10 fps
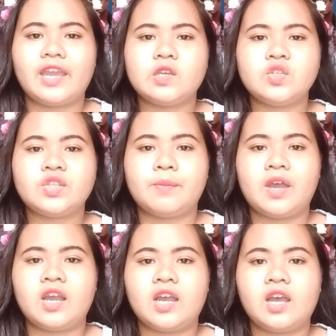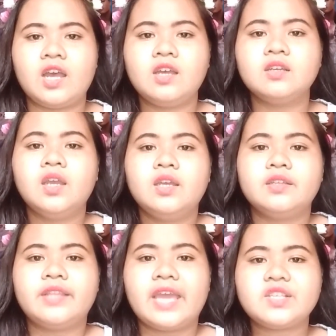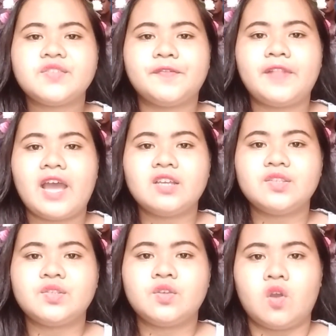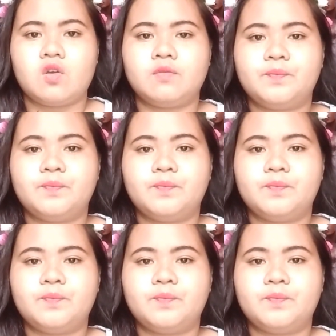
kayo sa mga next vlogs ko.